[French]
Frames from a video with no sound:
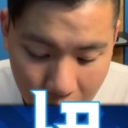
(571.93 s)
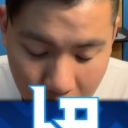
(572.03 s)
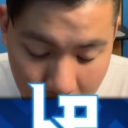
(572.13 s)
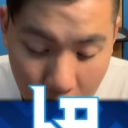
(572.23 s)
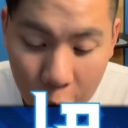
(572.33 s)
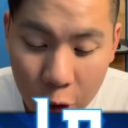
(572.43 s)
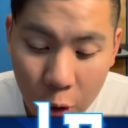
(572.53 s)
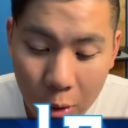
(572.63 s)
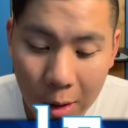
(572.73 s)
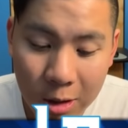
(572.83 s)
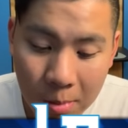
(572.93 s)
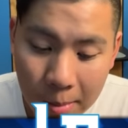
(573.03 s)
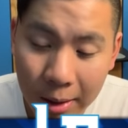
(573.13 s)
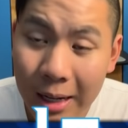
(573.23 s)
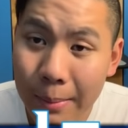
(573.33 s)
que le cochon en ce
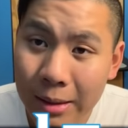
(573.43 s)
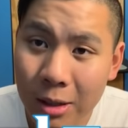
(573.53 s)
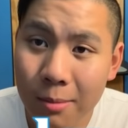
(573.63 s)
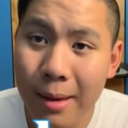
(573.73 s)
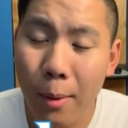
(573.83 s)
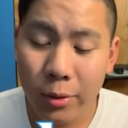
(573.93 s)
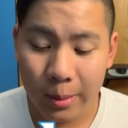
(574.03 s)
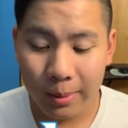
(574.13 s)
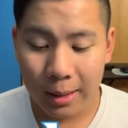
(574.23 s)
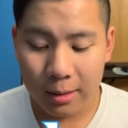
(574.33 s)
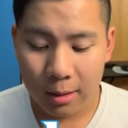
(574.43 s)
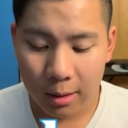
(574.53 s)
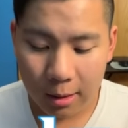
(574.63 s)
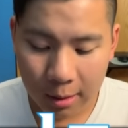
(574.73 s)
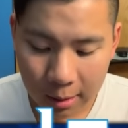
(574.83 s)
moment dans la méta. Mais bon, c'est peut-être...
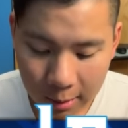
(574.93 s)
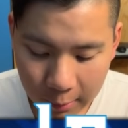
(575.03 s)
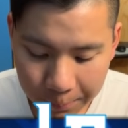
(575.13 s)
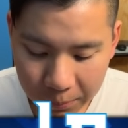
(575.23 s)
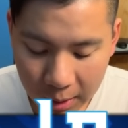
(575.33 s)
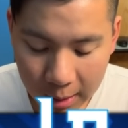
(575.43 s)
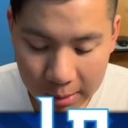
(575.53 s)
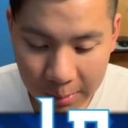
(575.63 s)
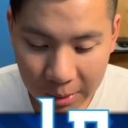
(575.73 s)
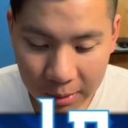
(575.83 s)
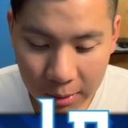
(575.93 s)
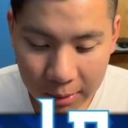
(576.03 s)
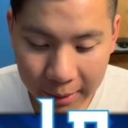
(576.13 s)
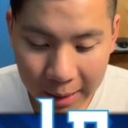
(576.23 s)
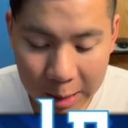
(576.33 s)
Euh, c'est peut-être
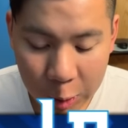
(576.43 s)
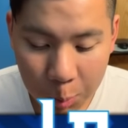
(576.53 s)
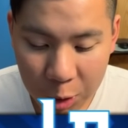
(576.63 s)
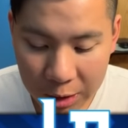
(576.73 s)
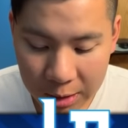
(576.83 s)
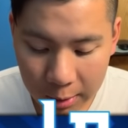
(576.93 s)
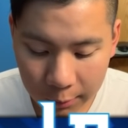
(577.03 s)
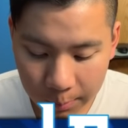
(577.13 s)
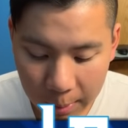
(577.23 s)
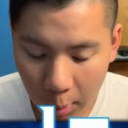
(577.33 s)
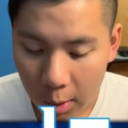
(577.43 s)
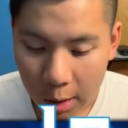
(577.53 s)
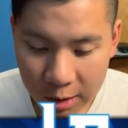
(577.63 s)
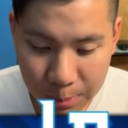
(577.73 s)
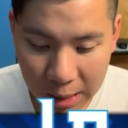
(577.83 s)
très subjectif, mais bon,
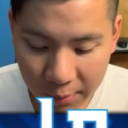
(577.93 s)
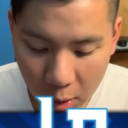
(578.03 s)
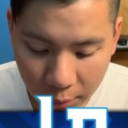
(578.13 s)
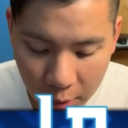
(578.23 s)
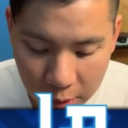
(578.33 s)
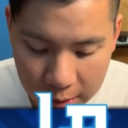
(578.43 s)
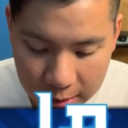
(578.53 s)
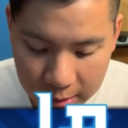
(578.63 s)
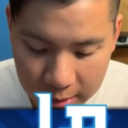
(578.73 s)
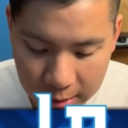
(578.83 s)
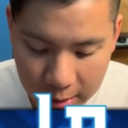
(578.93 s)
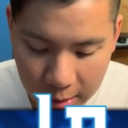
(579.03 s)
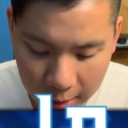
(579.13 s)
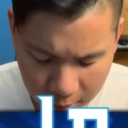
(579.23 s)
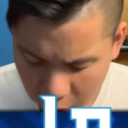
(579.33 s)
c'est pas grave. On va
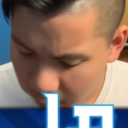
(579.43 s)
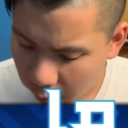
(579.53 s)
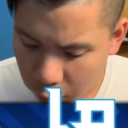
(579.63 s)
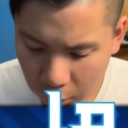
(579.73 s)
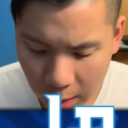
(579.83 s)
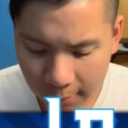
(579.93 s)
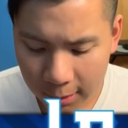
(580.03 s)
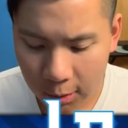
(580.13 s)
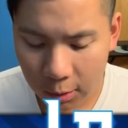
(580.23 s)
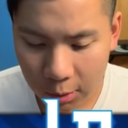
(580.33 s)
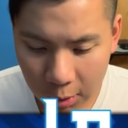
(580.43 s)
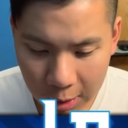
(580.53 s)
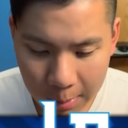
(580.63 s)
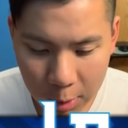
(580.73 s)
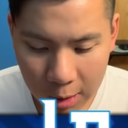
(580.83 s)
ici attendre, on va jouer avec notre
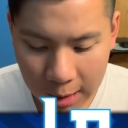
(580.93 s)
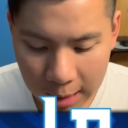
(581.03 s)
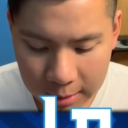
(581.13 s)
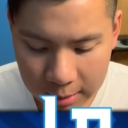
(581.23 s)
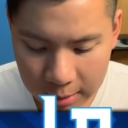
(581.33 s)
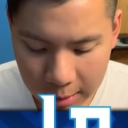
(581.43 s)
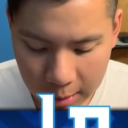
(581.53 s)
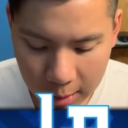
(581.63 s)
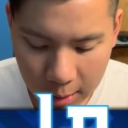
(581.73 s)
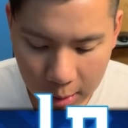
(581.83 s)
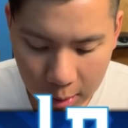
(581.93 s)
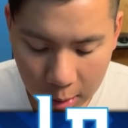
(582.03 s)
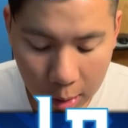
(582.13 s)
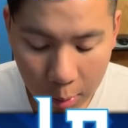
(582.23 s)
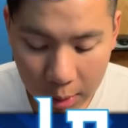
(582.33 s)
golem de glace.
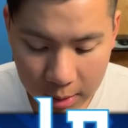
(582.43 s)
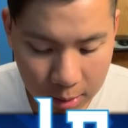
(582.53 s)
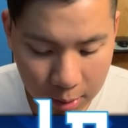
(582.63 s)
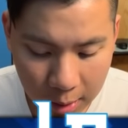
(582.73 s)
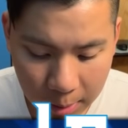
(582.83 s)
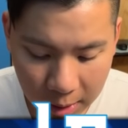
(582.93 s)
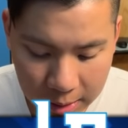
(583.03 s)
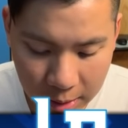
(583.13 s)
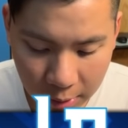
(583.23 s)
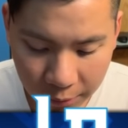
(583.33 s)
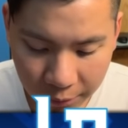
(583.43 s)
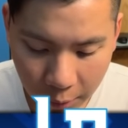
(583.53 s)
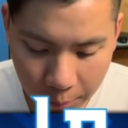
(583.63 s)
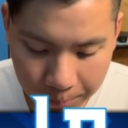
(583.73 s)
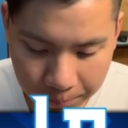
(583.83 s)
Euh, euh, ouais, c'est ça, golem de glace dans le
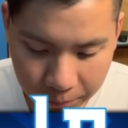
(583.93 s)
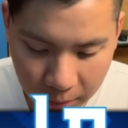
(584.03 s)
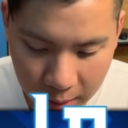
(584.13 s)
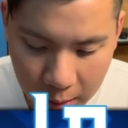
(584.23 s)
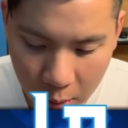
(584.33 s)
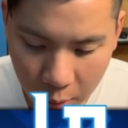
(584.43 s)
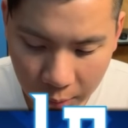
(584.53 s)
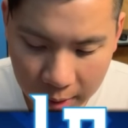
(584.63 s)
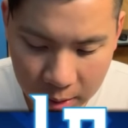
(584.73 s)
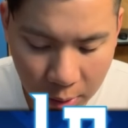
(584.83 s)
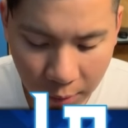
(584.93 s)
fond. Et on va essayer de